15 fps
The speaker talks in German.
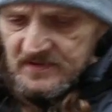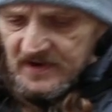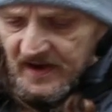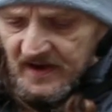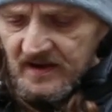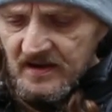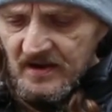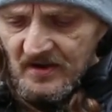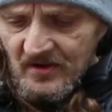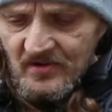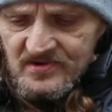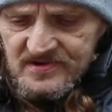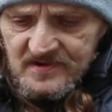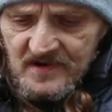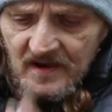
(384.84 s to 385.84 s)
ein
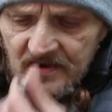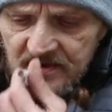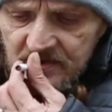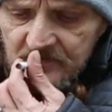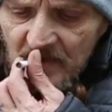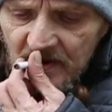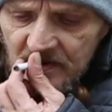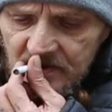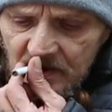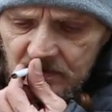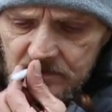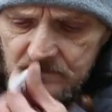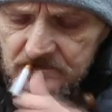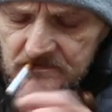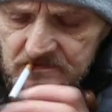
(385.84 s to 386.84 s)
Graus nach dem
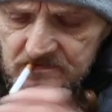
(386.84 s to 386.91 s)
anderen.